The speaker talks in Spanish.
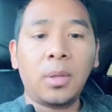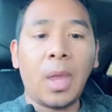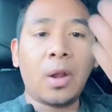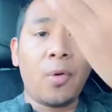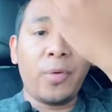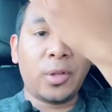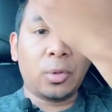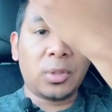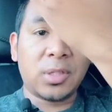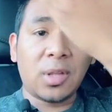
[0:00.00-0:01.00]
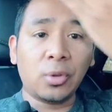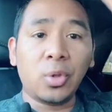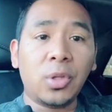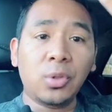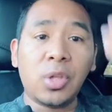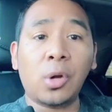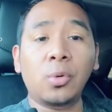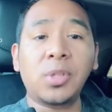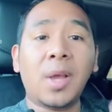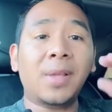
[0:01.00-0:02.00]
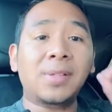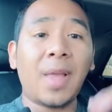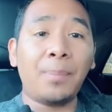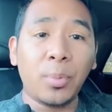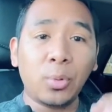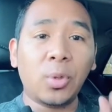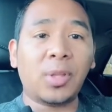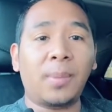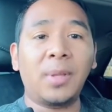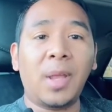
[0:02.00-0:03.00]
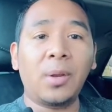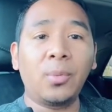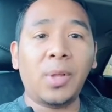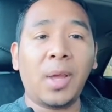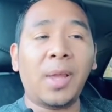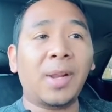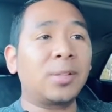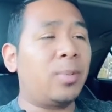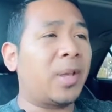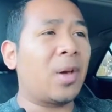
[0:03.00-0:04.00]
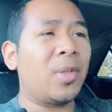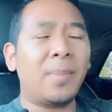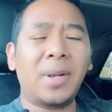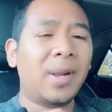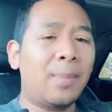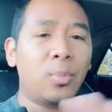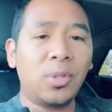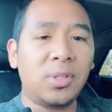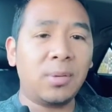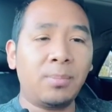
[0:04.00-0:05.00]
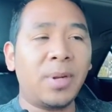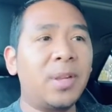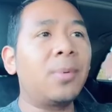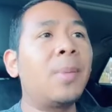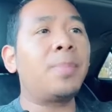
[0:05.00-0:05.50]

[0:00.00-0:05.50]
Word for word: El conflicto entre Estados Unidos y Rusia que está a punto de terminar en una guerra explicado de manera muy simple, nivel